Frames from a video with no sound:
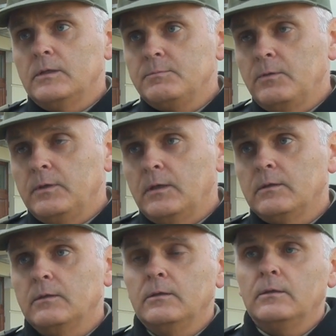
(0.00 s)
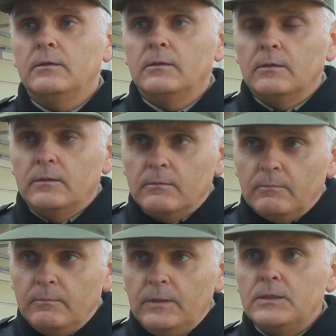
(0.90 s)
To jest powiat e,
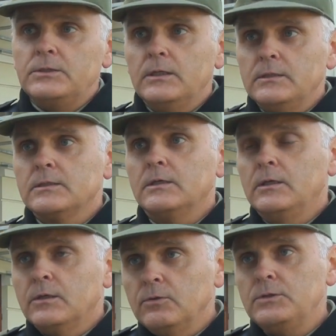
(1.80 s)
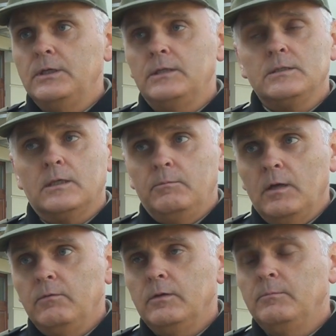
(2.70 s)
jasielski, krośnieński,
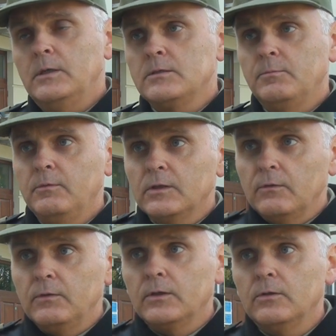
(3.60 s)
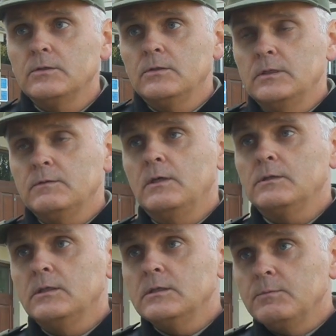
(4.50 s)
miasto powiatowe Krosno jest w
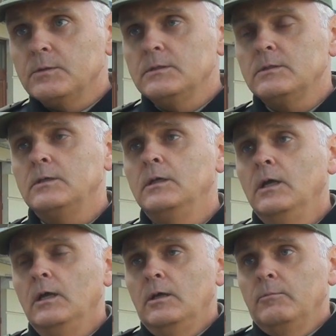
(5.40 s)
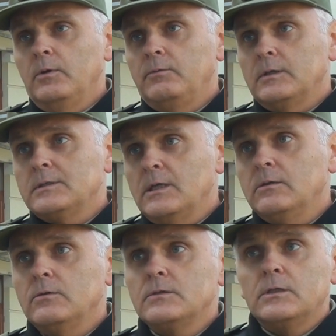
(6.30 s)
naszej dyspozycji, powiat
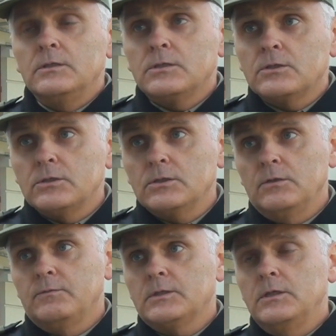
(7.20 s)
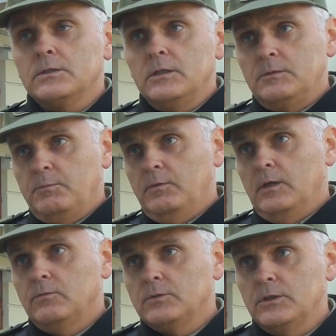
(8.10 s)
sanocki, strzyżowski, część
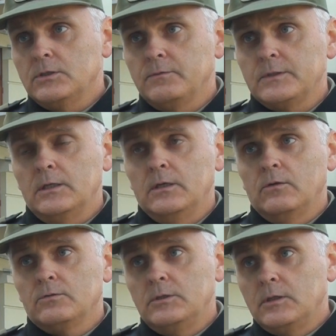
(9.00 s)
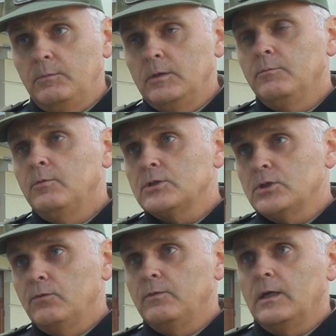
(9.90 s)
powiatu rzeszowskiego, czyli gminy
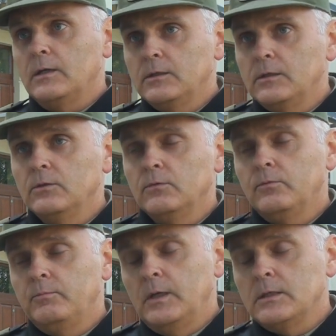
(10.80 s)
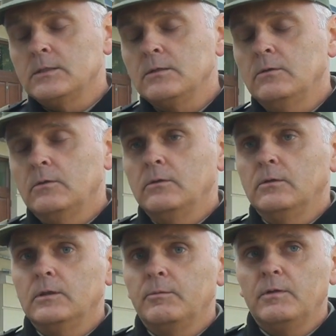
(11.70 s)
Błażowa, Dynów, miasto
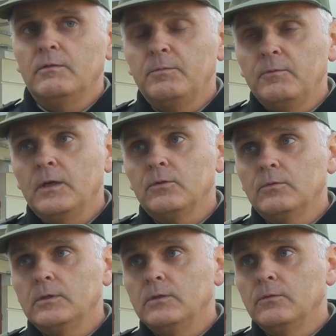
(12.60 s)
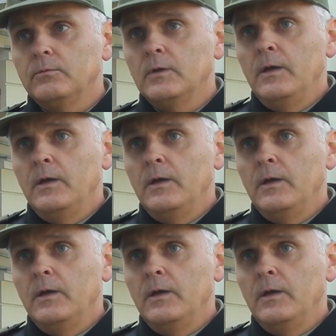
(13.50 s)
e, na prawach powiatu Dynów,